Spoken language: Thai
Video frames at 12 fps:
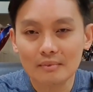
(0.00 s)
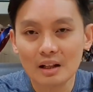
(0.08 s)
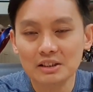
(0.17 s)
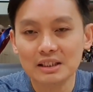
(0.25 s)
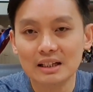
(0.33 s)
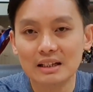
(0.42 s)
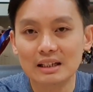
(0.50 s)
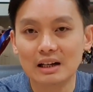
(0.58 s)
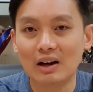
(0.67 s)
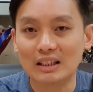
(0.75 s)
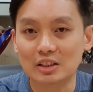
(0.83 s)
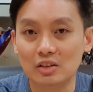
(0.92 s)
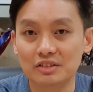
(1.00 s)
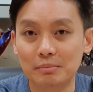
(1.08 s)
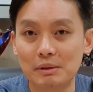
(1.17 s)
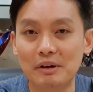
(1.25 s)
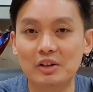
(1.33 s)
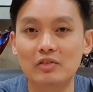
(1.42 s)
เพราะฉะนั้นเนี่ยเขาอาจจะต้องซัพพ
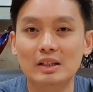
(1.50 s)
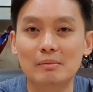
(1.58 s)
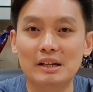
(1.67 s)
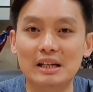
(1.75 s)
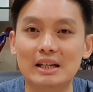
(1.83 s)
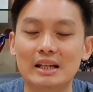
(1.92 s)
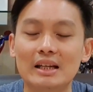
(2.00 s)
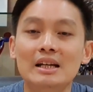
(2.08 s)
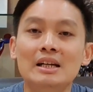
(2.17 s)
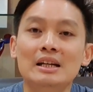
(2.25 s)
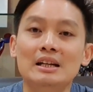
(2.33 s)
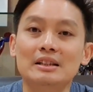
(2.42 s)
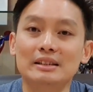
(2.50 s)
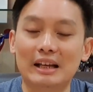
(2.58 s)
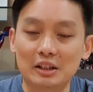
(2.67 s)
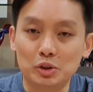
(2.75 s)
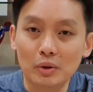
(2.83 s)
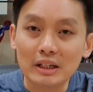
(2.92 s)
ลีเมนต์ด้วยวิตามินดีแต่
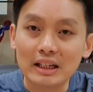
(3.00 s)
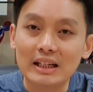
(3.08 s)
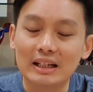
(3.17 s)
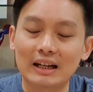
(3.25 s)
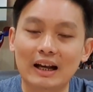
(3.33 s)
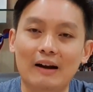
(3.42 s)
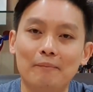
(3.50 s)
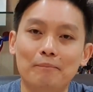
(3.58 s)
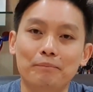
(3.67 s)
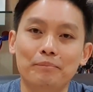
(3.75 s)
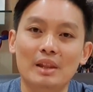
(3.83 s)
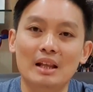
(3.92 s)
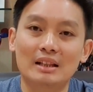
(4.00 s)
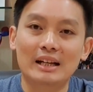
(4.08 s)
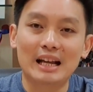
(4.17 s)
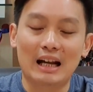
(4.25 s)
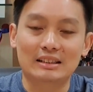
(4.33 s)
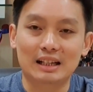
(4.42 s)
ในช่วงนี้นะครับถ้า
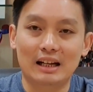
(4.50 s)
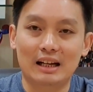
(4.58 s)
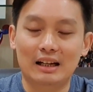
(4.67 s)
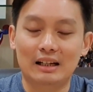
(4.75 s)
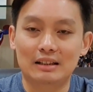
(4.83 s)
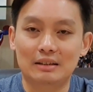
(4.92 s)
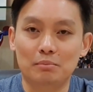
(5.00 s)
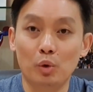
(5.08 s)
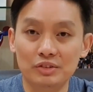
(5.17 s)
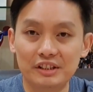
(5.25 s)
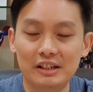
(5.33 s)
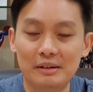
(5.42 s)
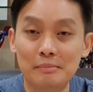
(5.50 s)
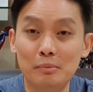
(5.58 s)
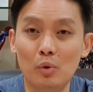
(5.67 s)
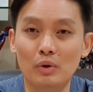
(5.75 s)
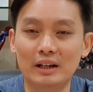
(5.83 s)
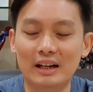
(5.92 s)
อยากจะบูสต์อิม
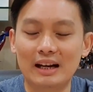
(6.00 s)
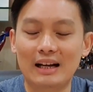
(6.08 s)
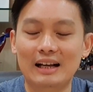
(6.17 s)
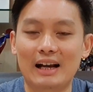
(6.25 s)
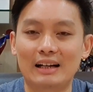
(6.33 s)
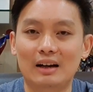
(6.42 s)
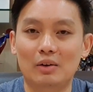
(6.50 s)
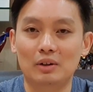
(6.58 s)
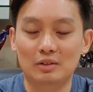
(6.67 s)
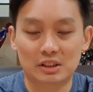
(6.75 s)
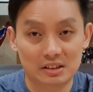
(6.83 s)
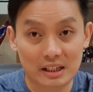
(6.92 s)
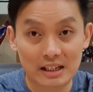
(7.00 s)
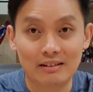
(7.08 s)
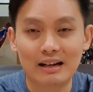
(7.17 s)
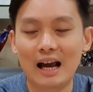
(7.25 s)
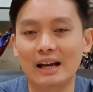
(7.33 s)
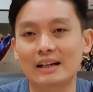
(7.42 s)
มูนในร่างกายเรา เราจะกิน
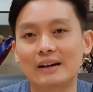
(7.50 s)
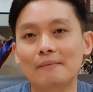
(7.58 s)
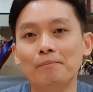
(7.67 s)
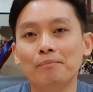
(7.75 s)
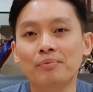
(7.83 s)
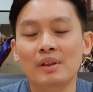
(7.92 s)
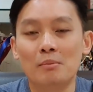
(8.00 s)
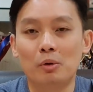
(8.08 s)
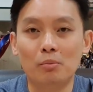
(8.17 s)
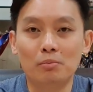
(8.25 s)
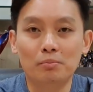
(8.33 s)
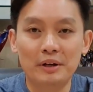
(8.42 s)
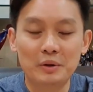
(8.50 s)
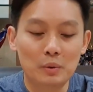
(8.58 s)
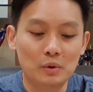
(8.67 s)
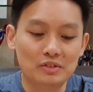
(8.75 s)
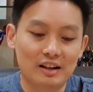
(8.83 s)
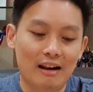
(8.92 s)
ก็ได้นะ ผมไปดู
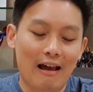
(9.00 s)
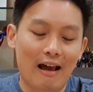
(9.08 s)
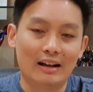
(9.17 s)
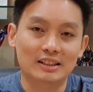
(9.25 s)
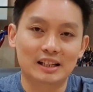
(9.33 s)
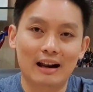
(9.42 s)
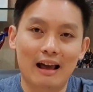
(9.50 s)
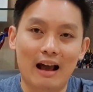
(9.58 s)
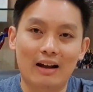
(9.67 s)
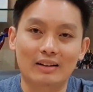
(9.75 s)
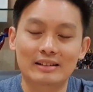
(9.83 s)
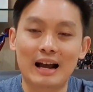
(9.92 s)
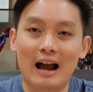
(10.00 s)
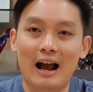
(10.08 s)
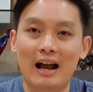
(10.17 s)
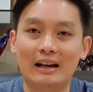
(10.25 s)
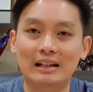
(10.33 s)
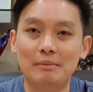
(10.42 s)
สลากฉลากยา
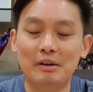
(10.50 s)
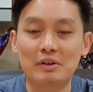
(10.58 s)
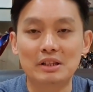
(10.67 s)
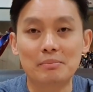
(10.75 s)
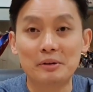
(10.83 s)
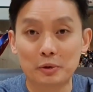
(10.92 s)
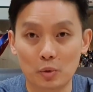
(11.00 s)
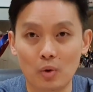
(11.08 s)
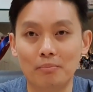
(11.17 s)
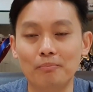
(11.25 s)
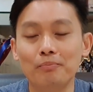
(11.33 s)
ที่เป็นวิตามินรวม